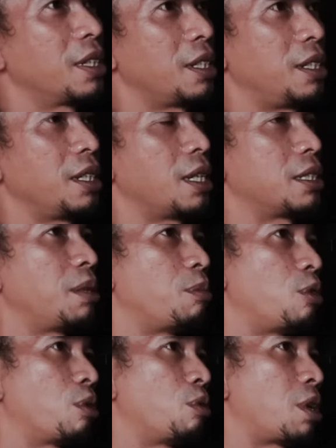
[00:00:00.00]
Ketika saya
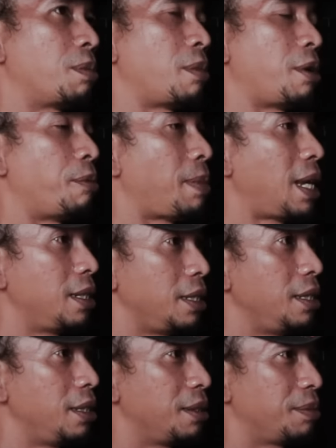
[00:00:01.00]
mau keluar mau
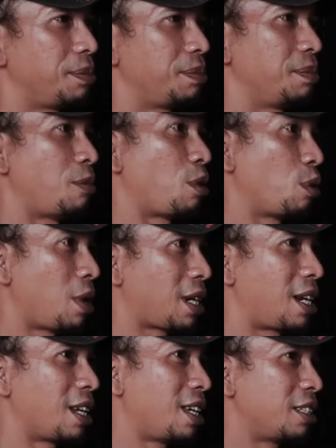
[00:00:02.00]
mandi, mau keluar
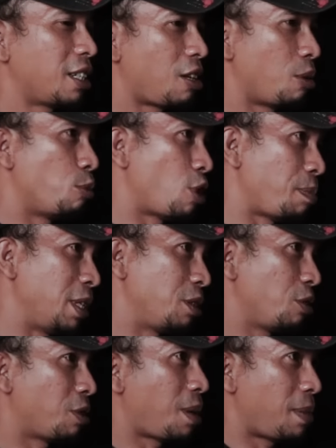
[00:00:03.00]
karena kan saya kalau buka
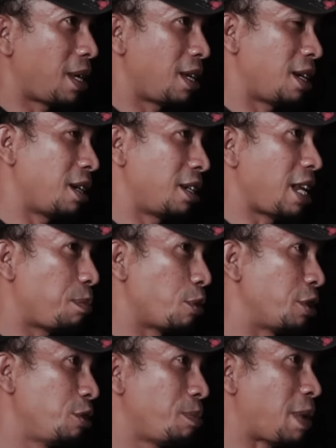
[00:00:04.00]
pintu ke eh,
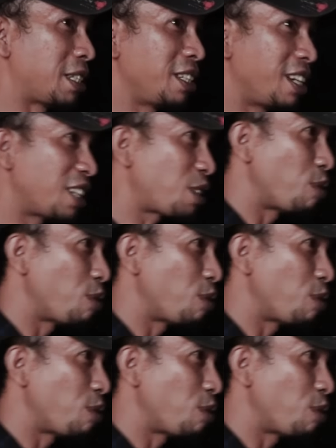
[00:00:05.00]
dapur itu pasti ngeliat